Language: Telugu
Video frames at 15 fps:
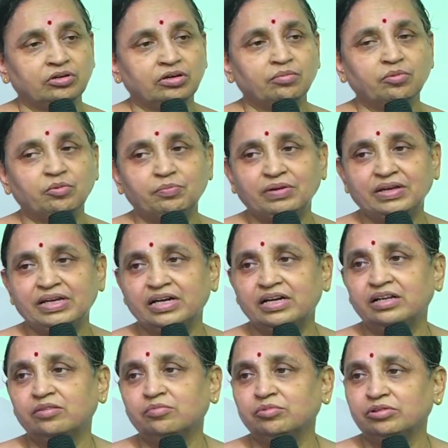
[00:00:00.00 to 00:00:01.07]
ఒక ముప్పై
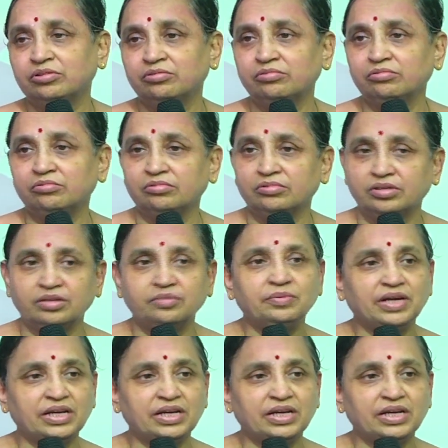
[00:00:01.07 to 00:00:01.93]
ఏళ్ళకు ముందు ఈ